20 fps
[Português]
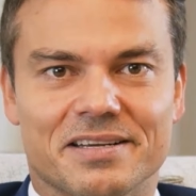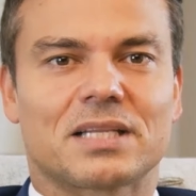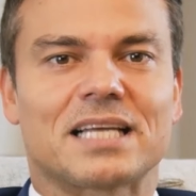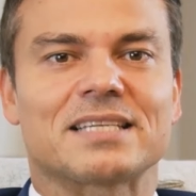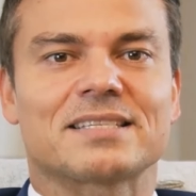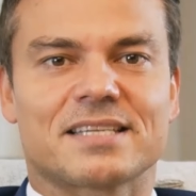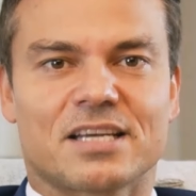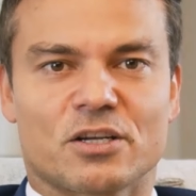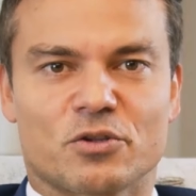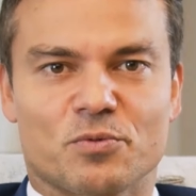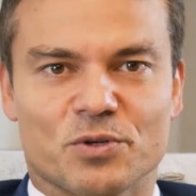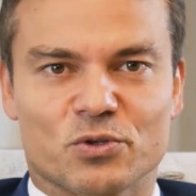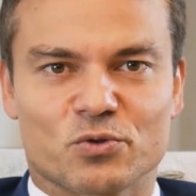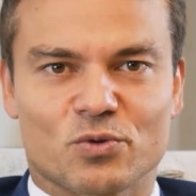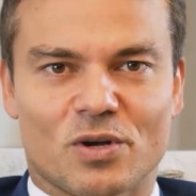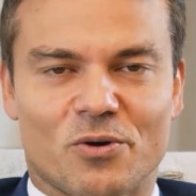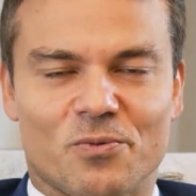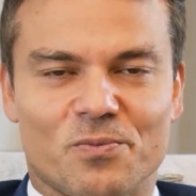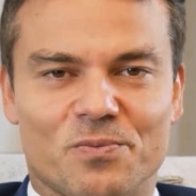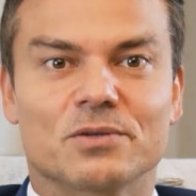Tá certo,
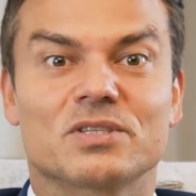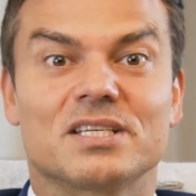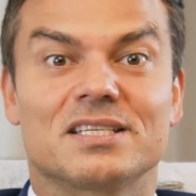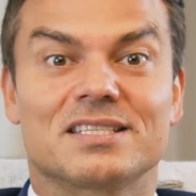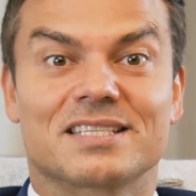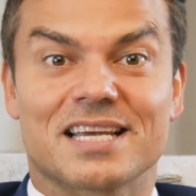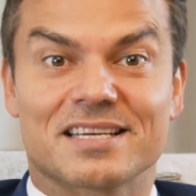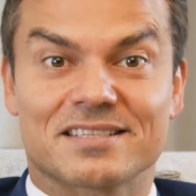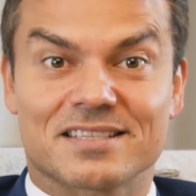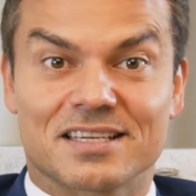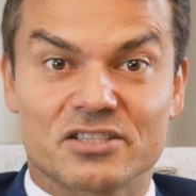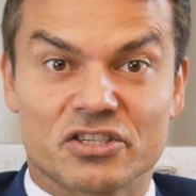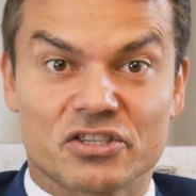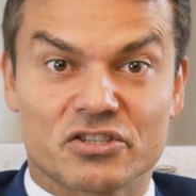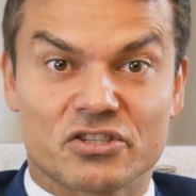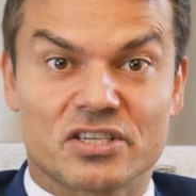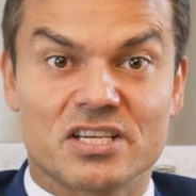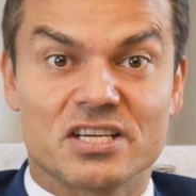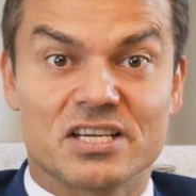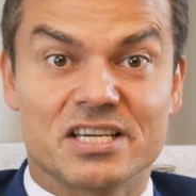pessoal? Não se esqueça
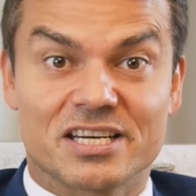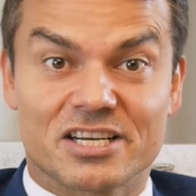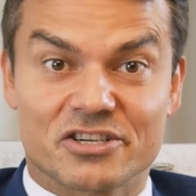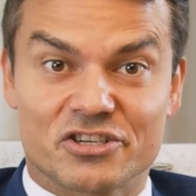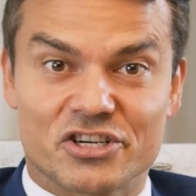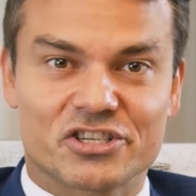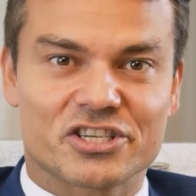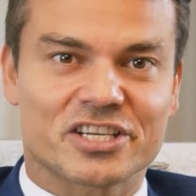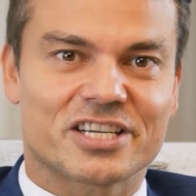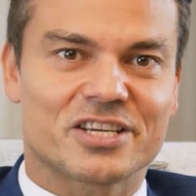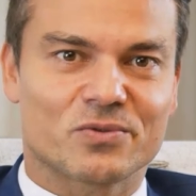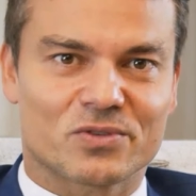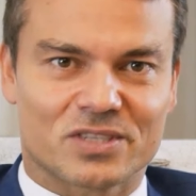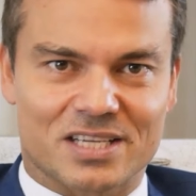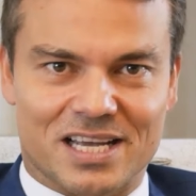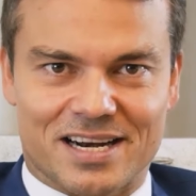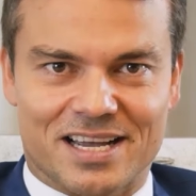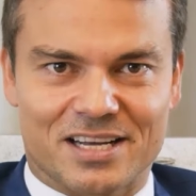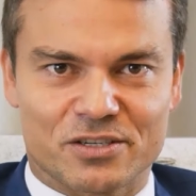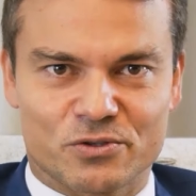de seguir a gente aqui nos
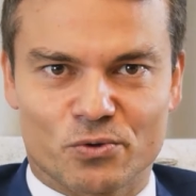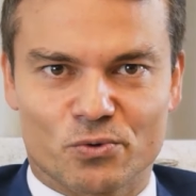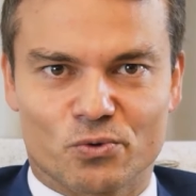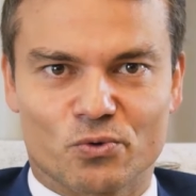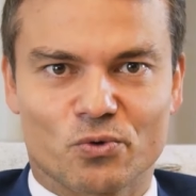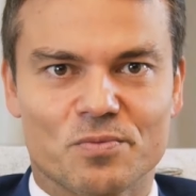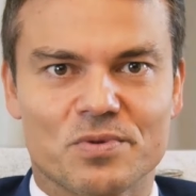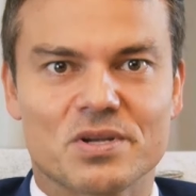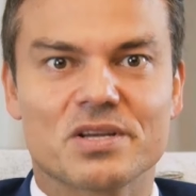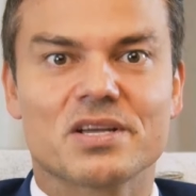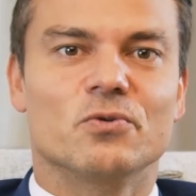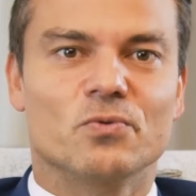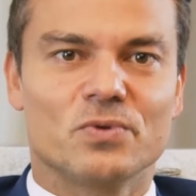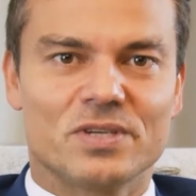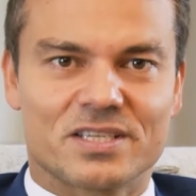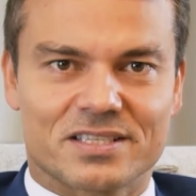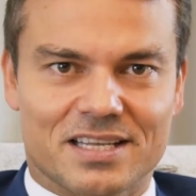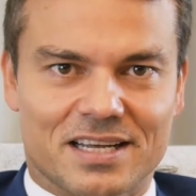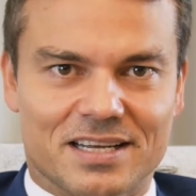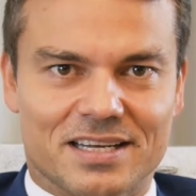canais do YouTube, no
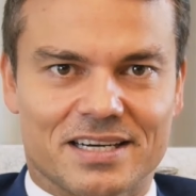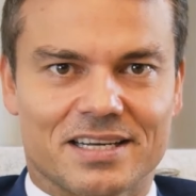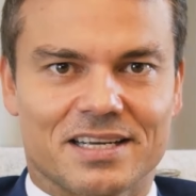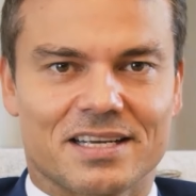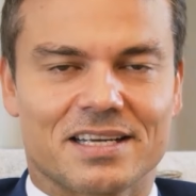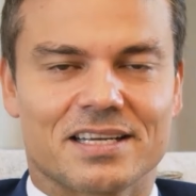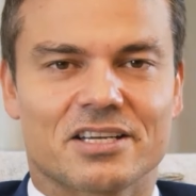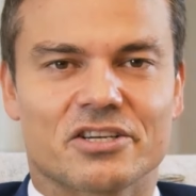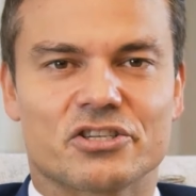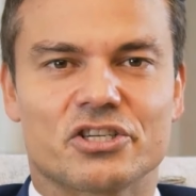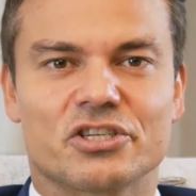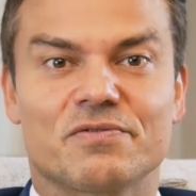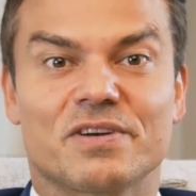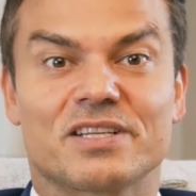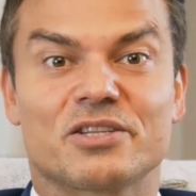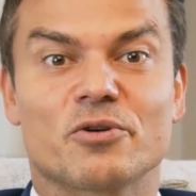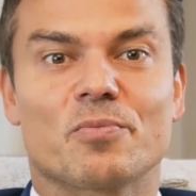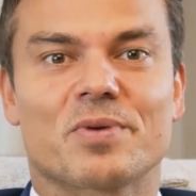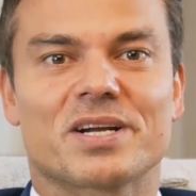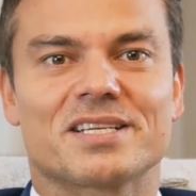Instagram, que a gente
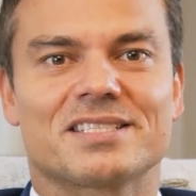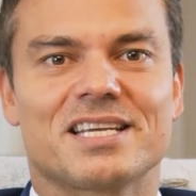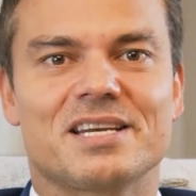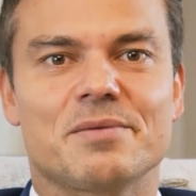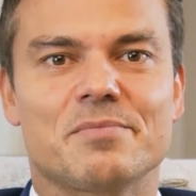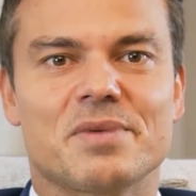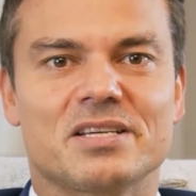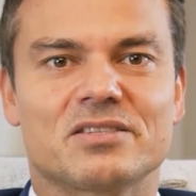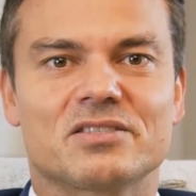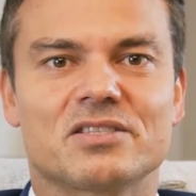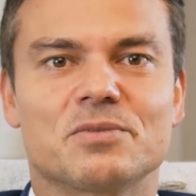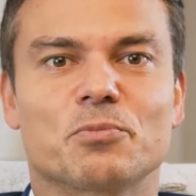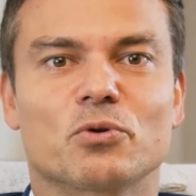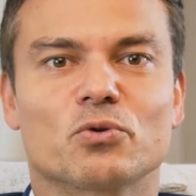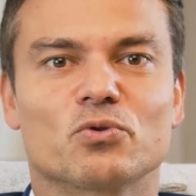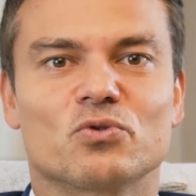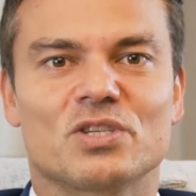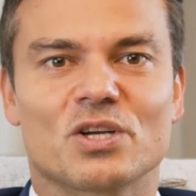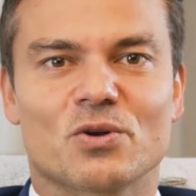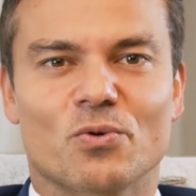vai ter um prazer imenso de
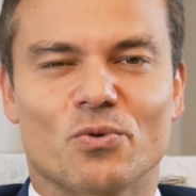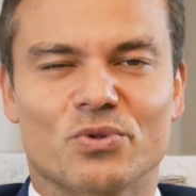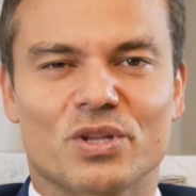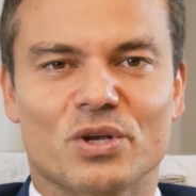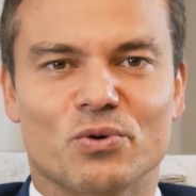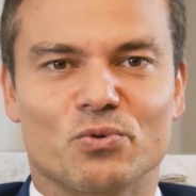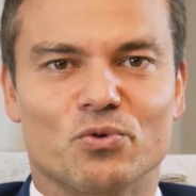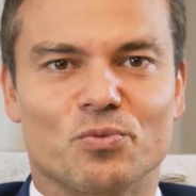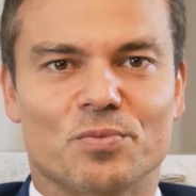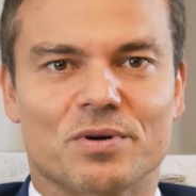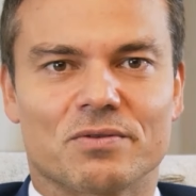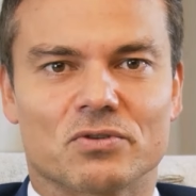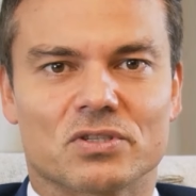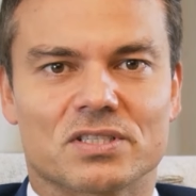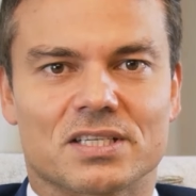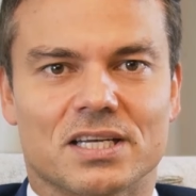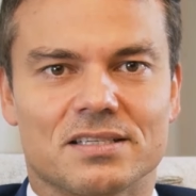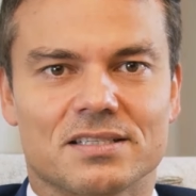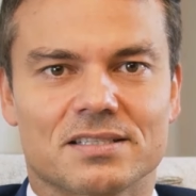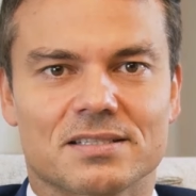produzir conteúdo para
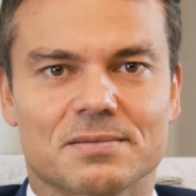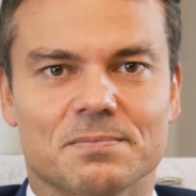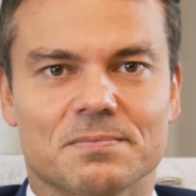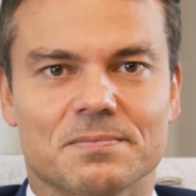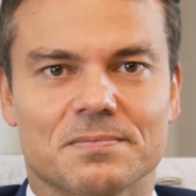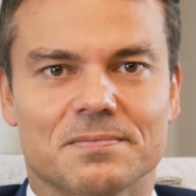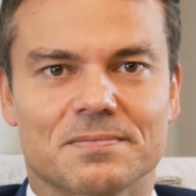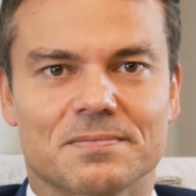vocês.